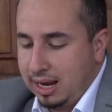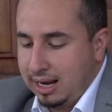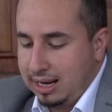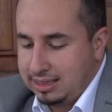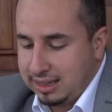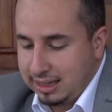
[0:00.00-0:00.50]

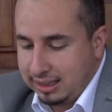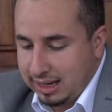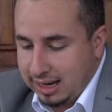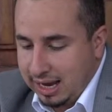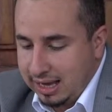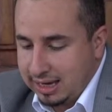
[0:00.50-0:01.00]
la
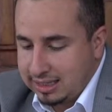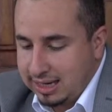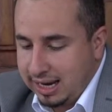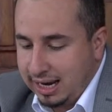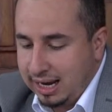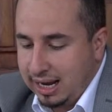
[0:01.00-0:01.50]
Secretaría de
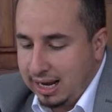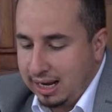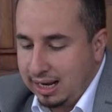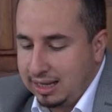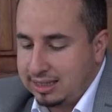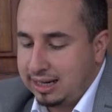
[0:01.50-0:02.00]

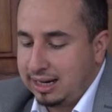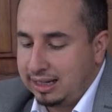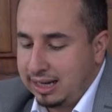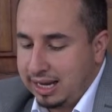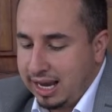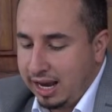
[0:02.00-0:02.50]
Hacienda, la
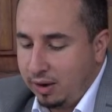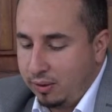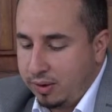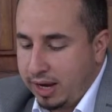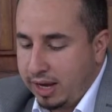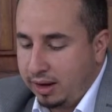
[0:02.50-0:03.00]
Secretaría de
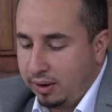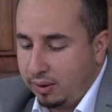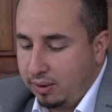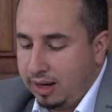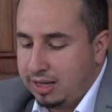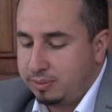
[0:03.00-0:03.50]

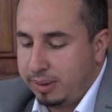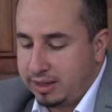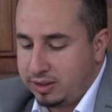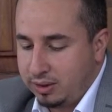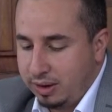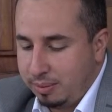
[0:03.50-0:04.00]
Gobierno, la
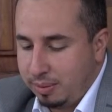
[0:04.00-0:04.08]
Inspección de